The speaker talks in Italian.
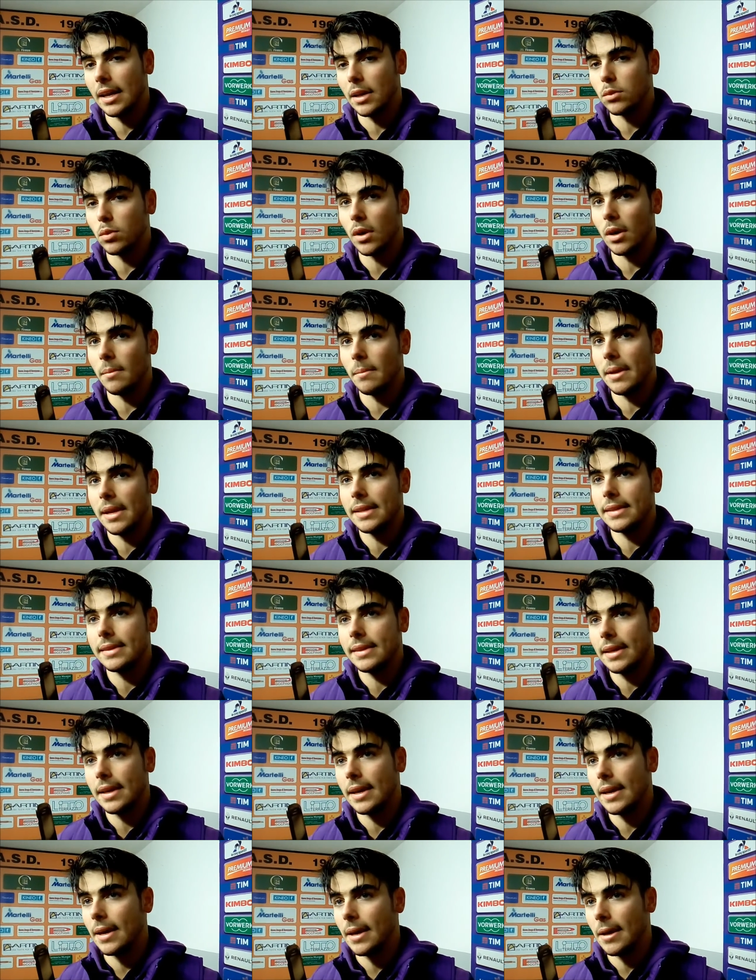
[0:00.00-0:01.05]

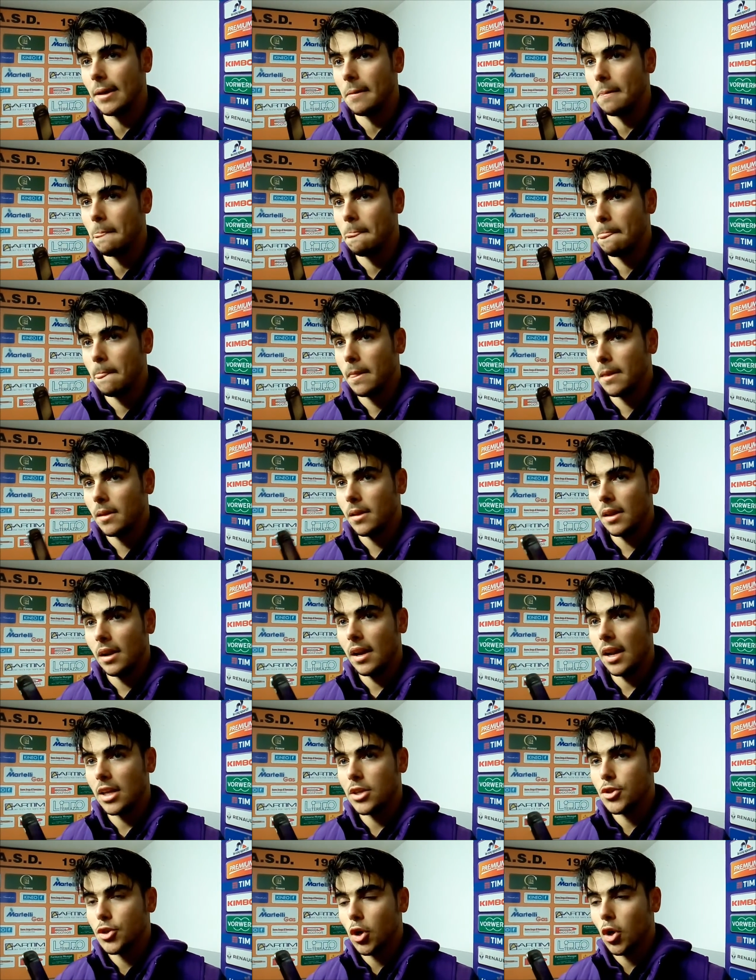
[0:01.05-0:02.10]
naturalmente
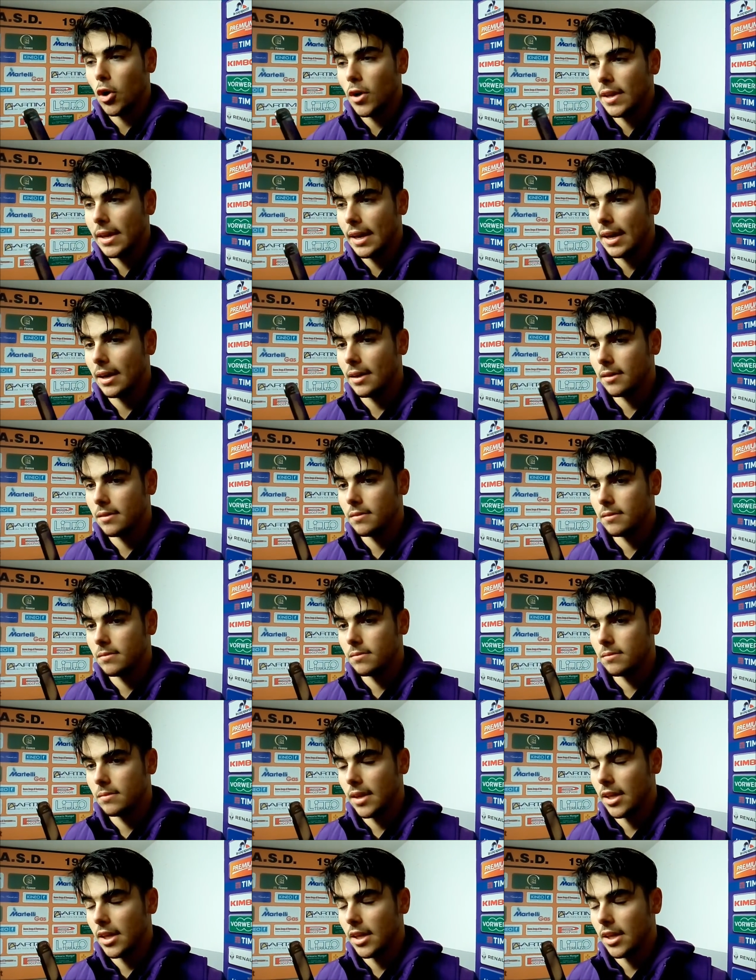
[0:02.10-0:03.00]
la gioia